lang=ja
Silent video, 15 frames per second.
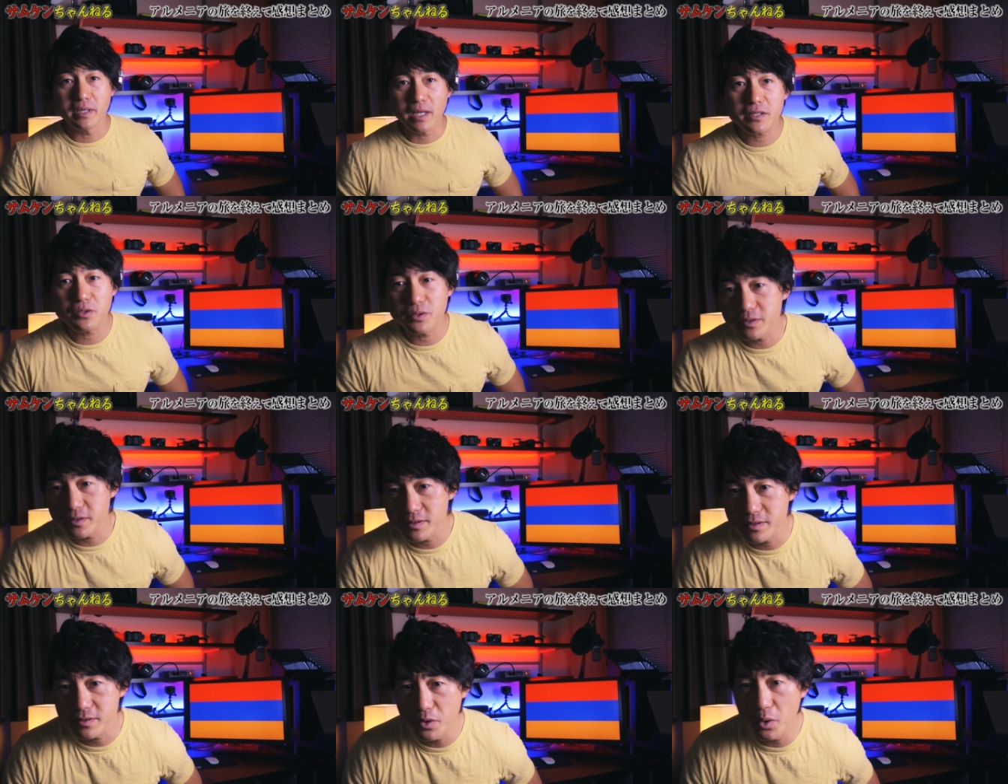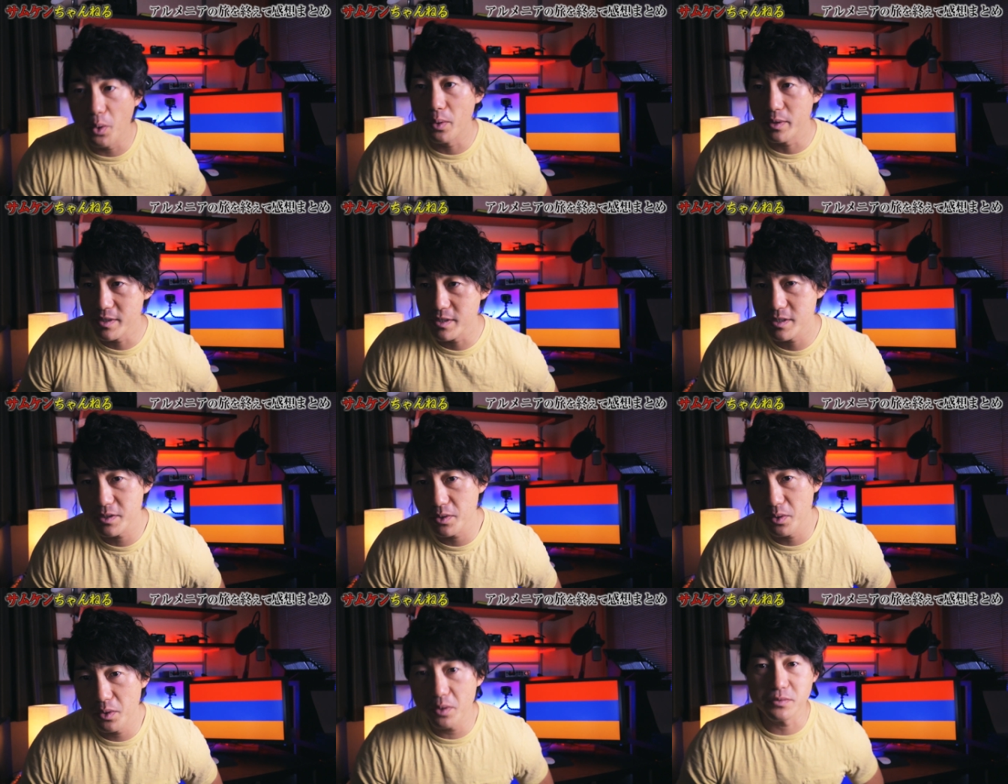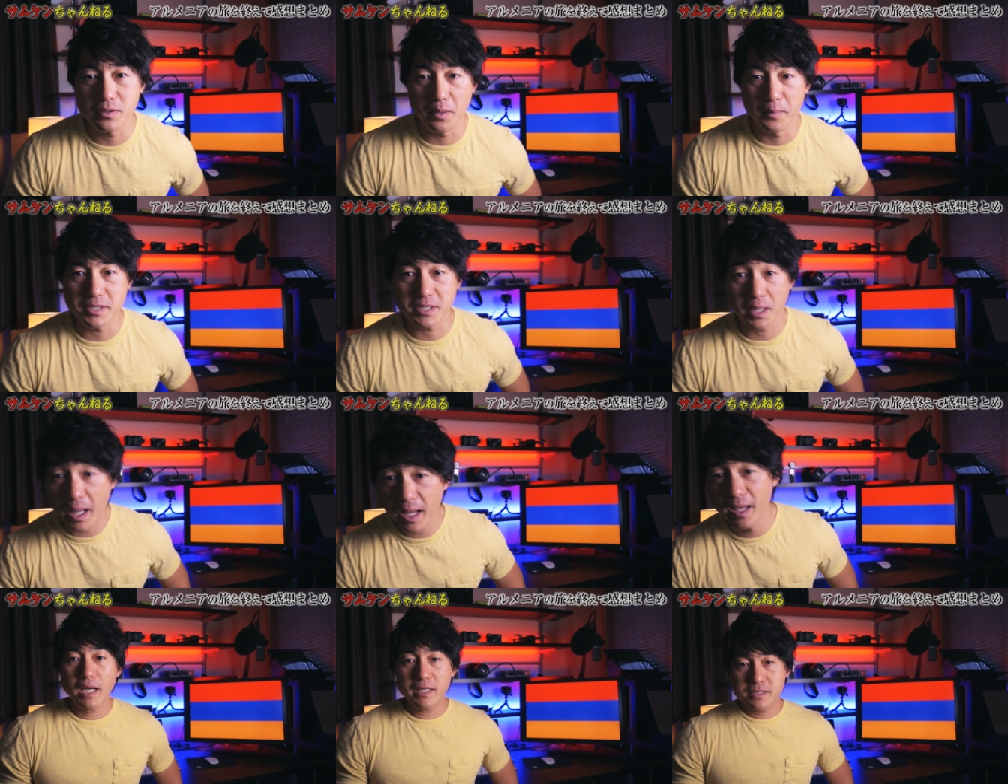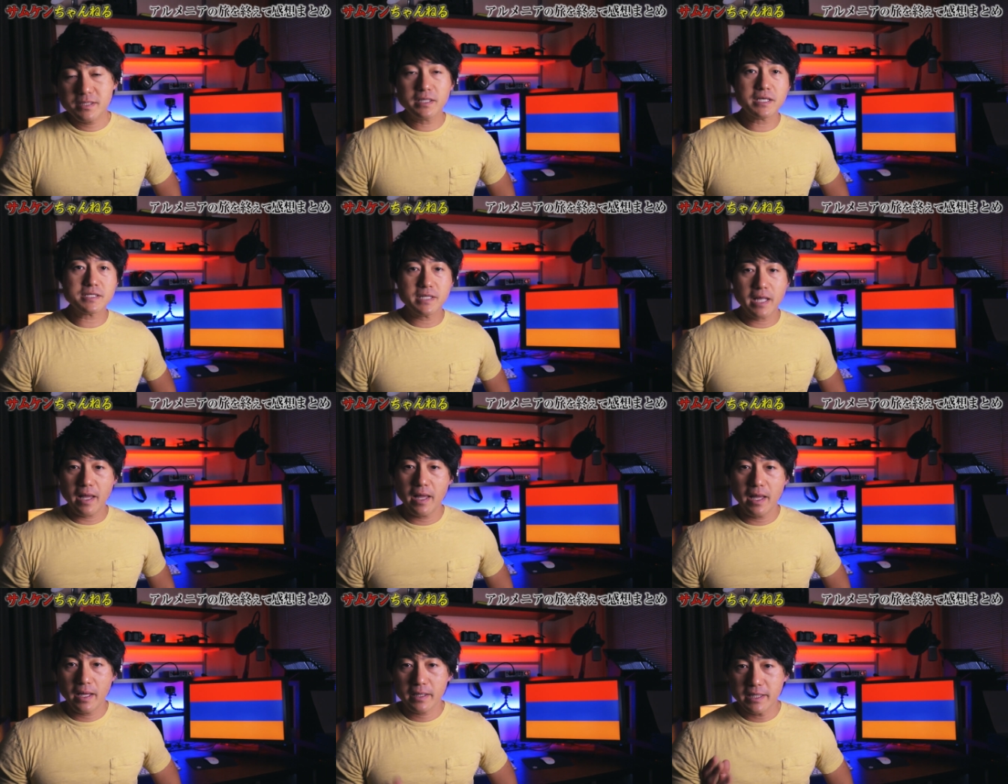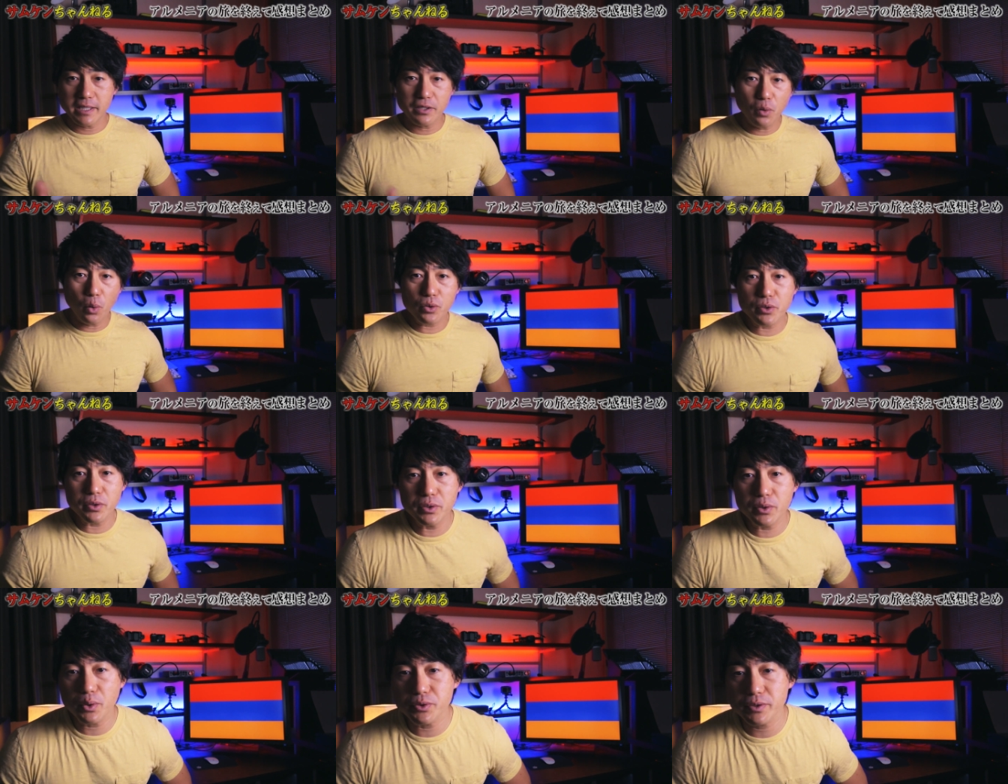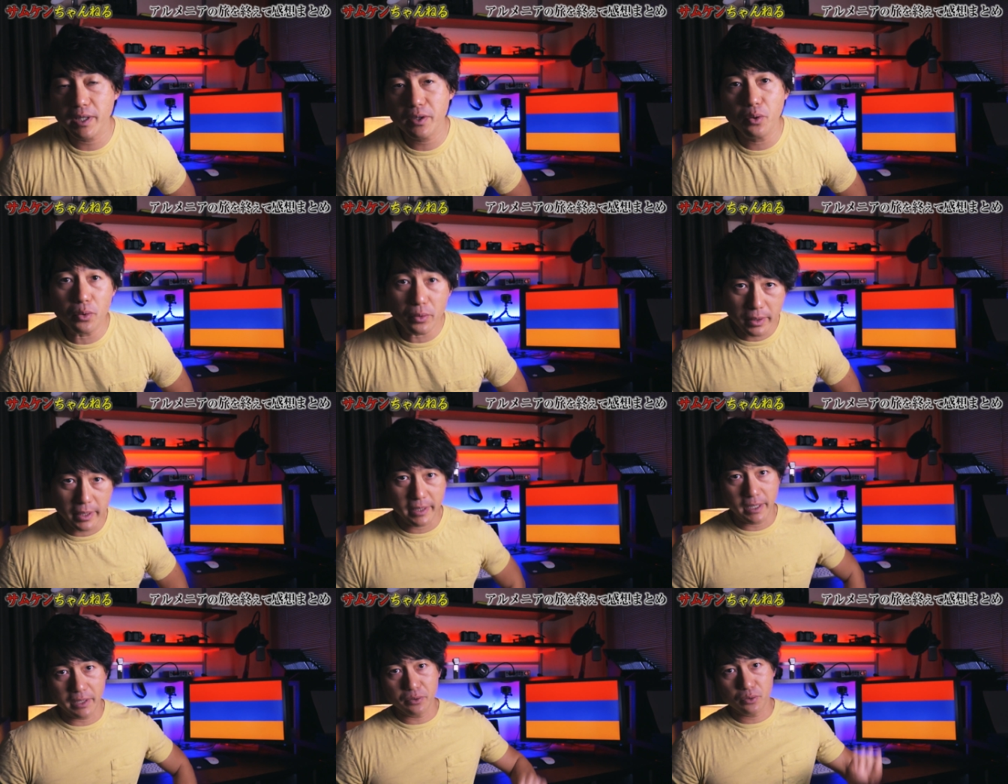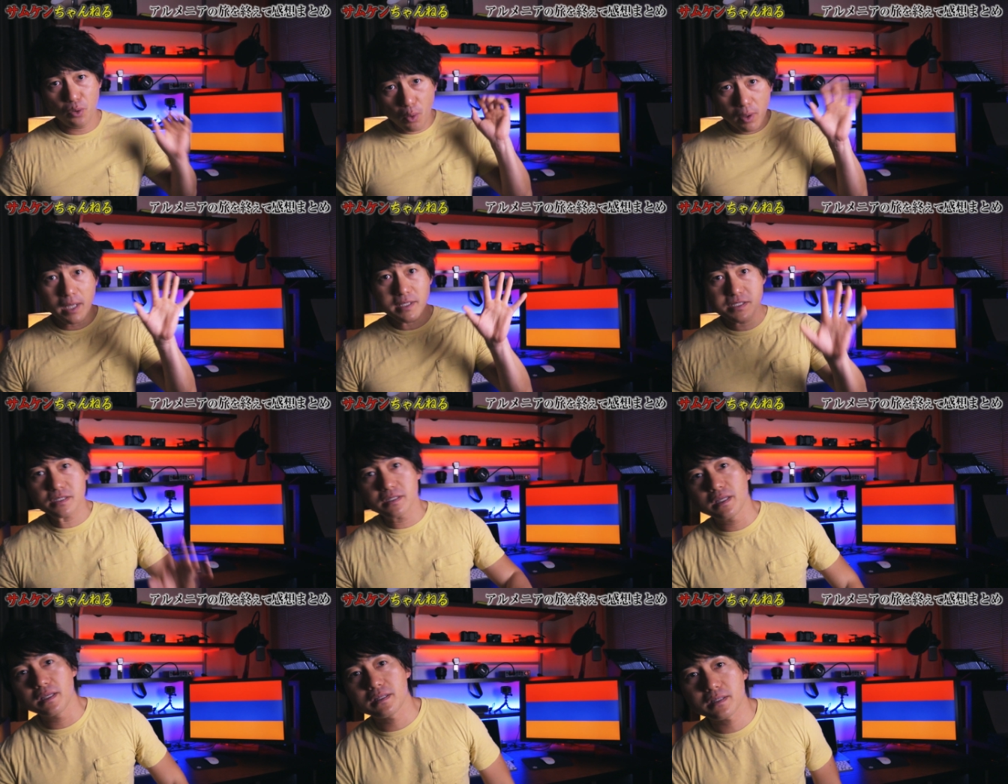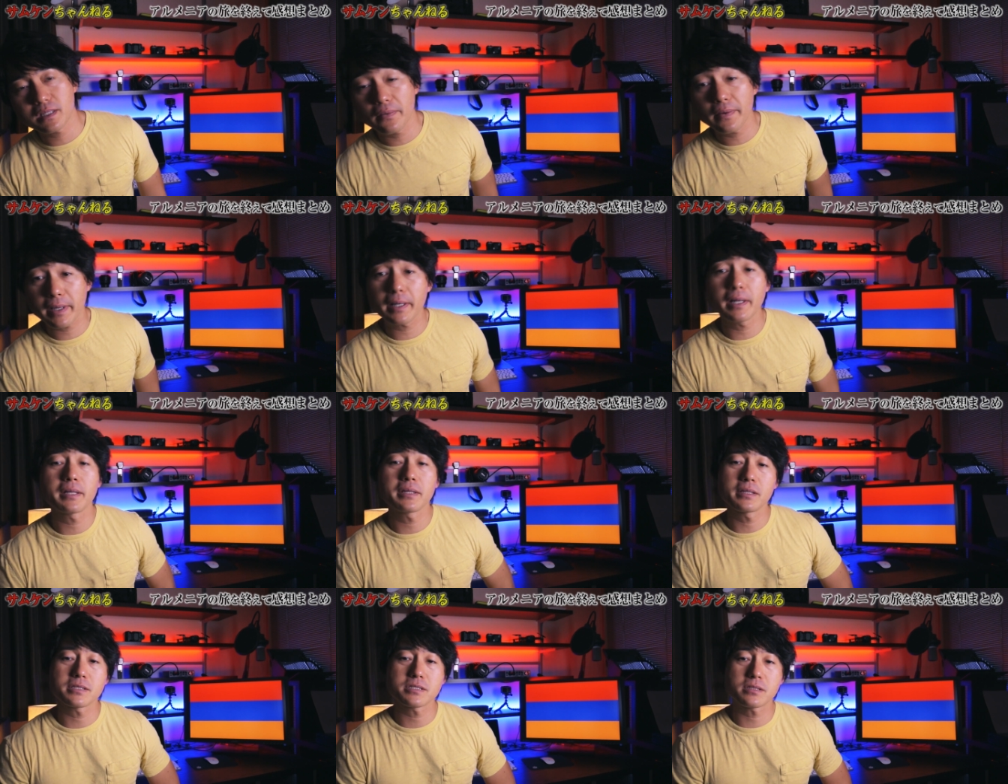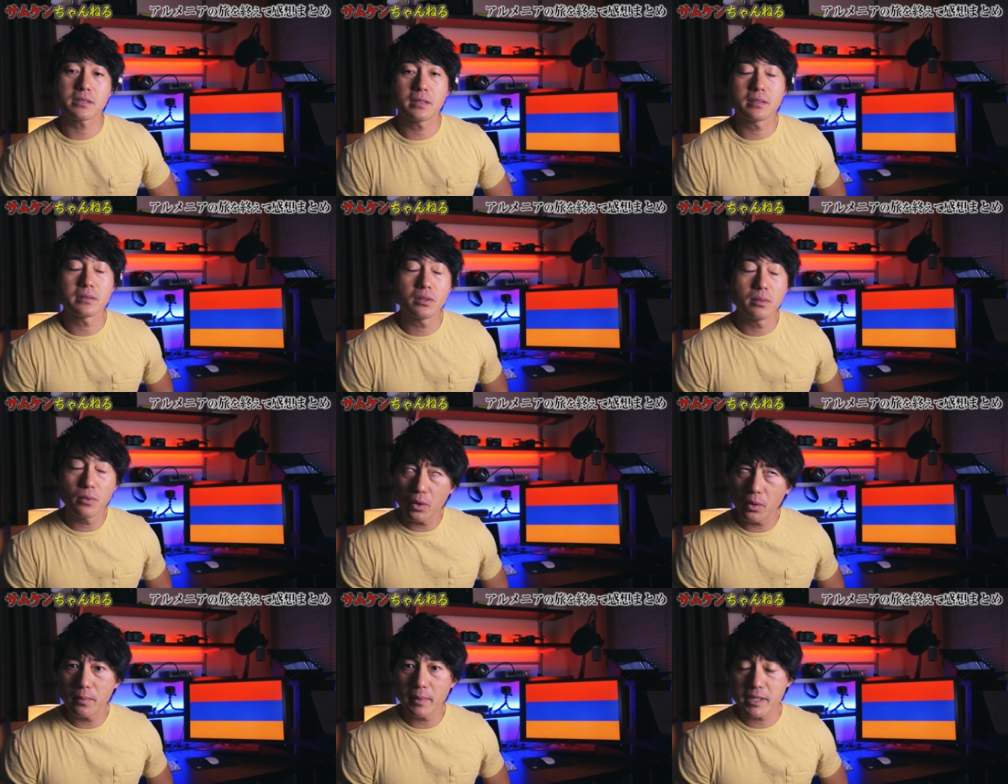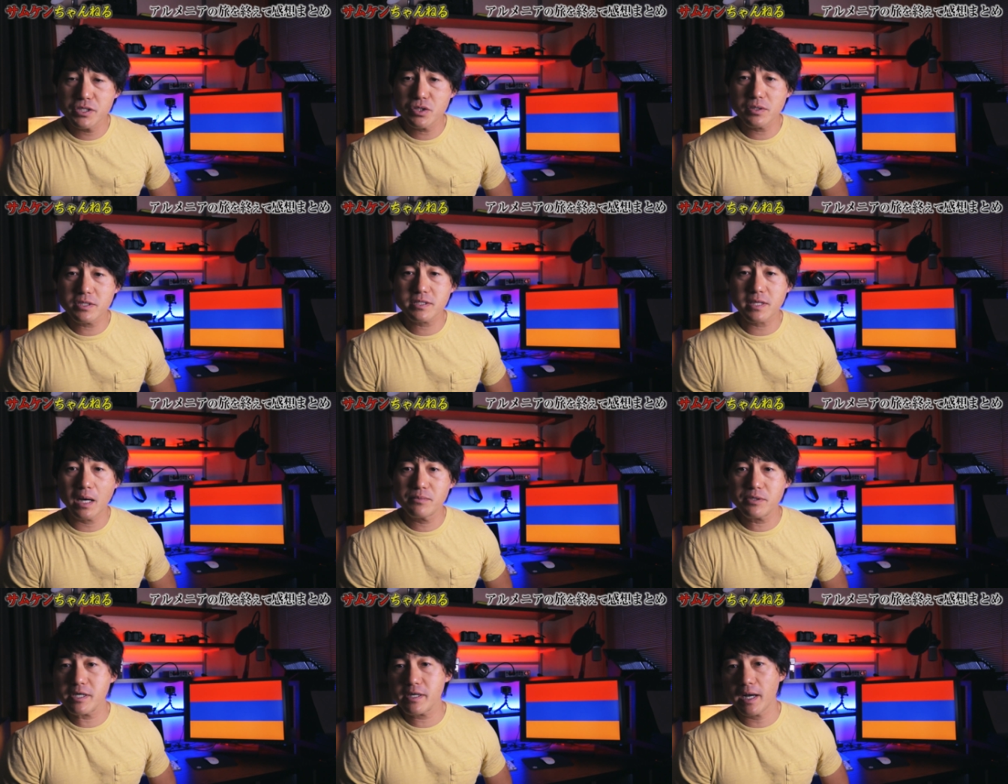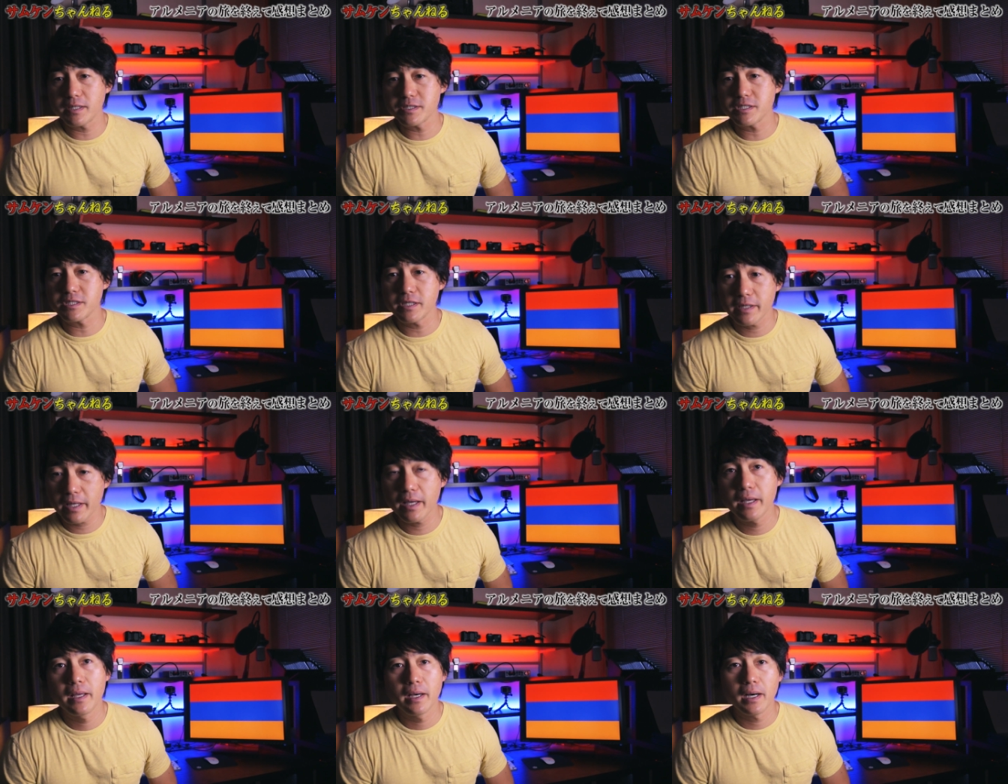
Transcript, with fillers: いなというのを印象を受けましたね。はい、次ですね、えー、気候ということで今回あのごがつに行ったわけなんですけれども、まあ、非常に寒い感じでね、